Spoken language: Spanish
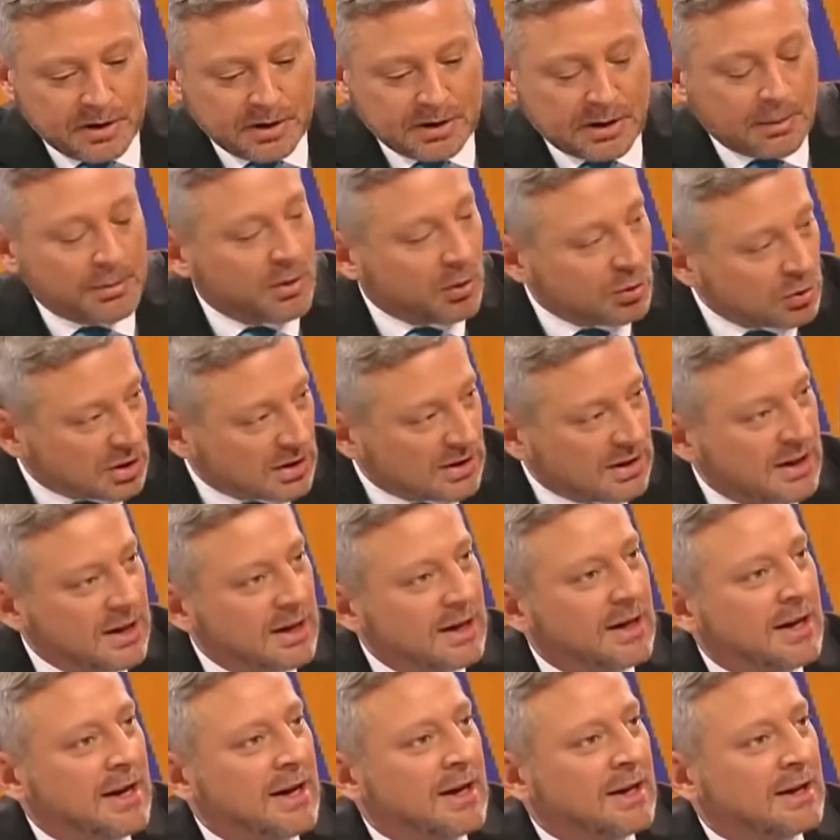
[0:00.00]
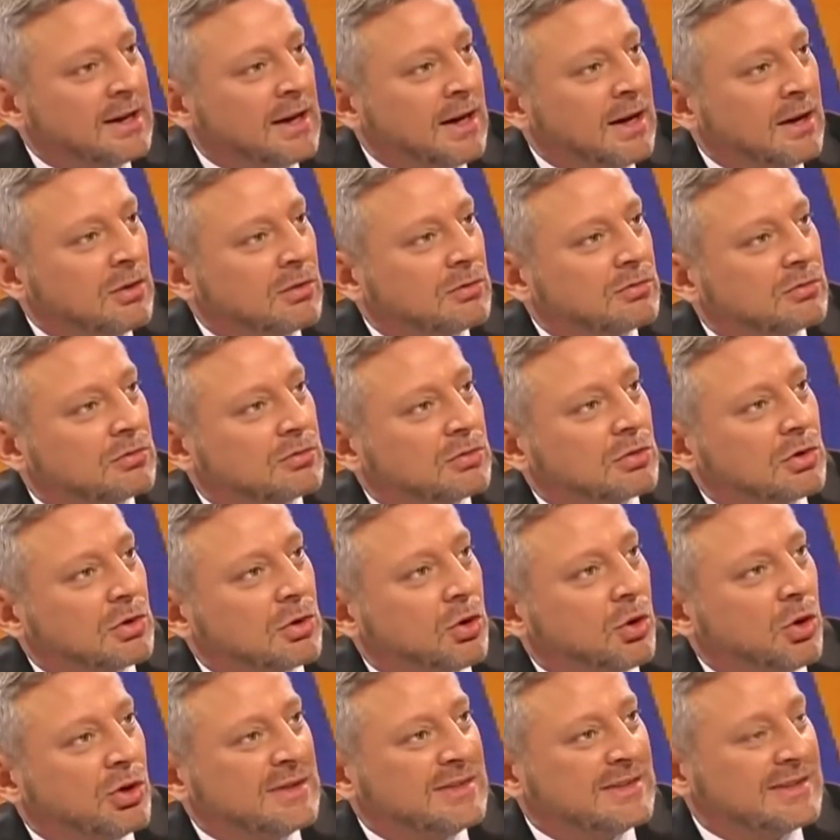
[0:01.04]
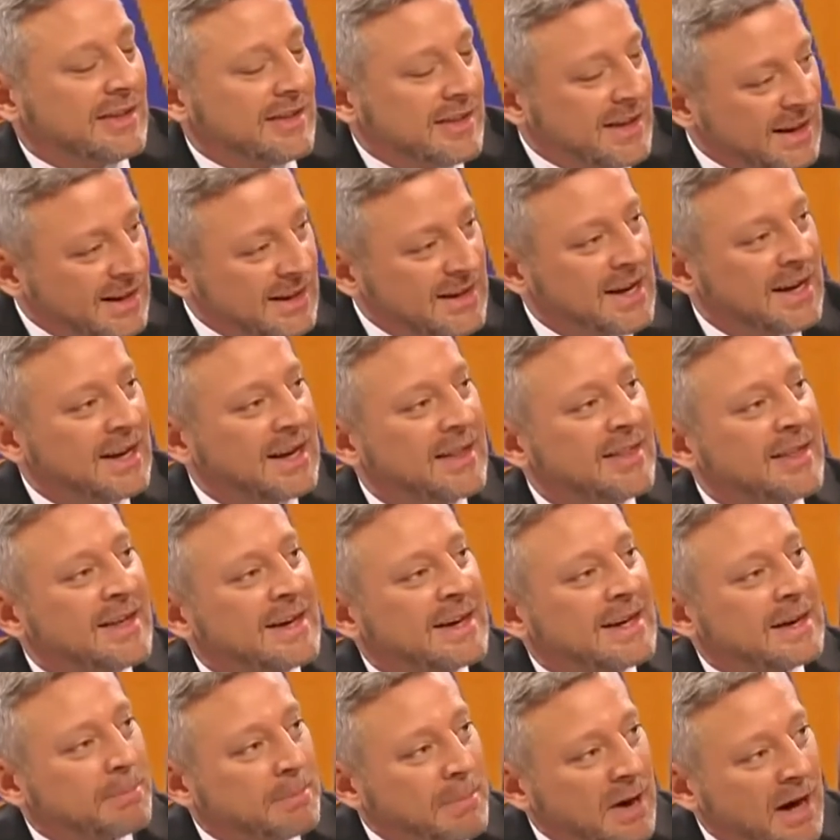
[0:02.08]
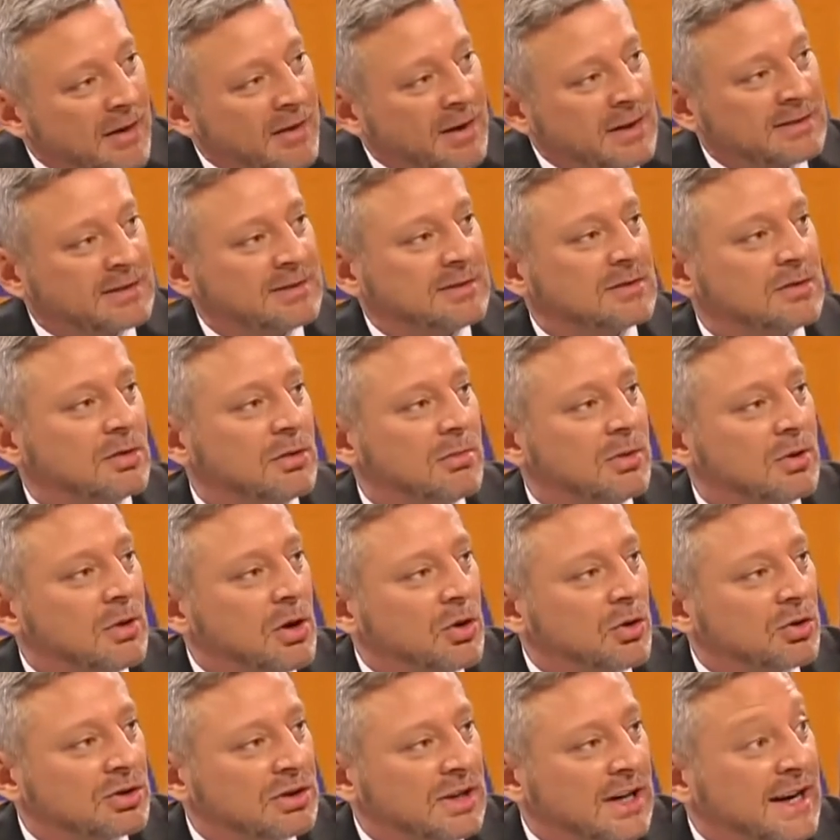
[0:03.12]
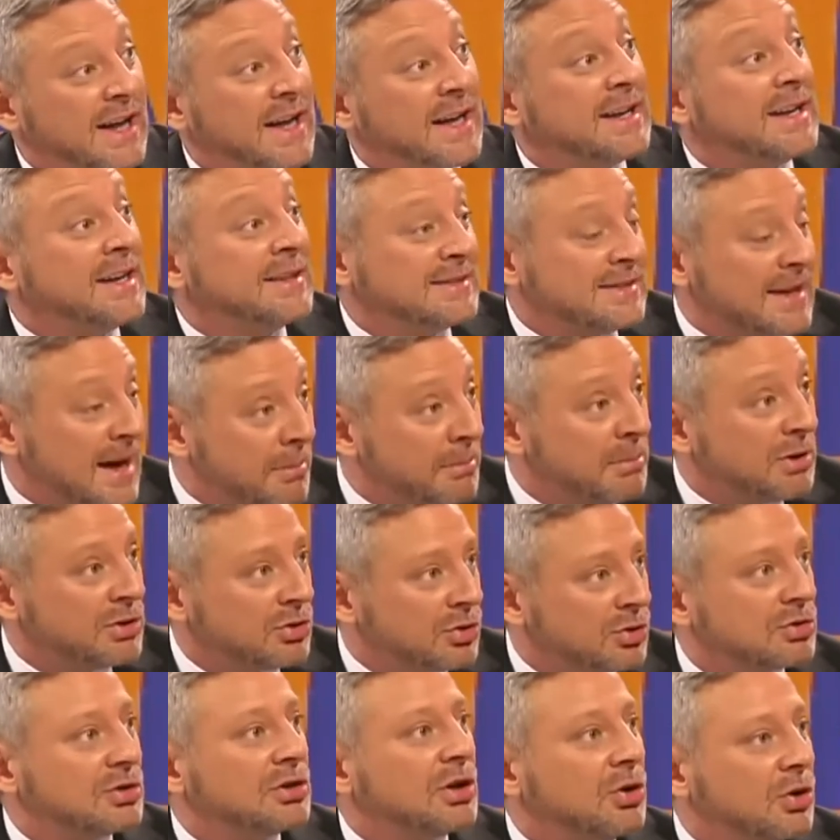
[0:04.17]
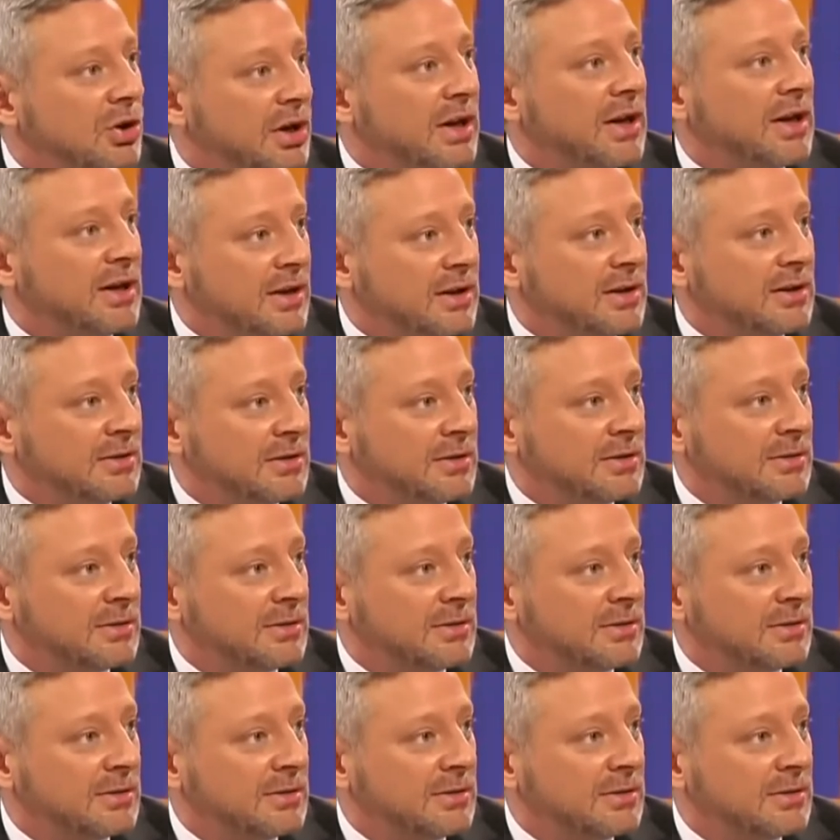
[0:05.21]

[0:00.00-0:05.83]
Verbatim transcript: Te pregunto a ti, ¿en qué coincidías y en qué discrepabas como no encontraras en ese ámbito de lo que,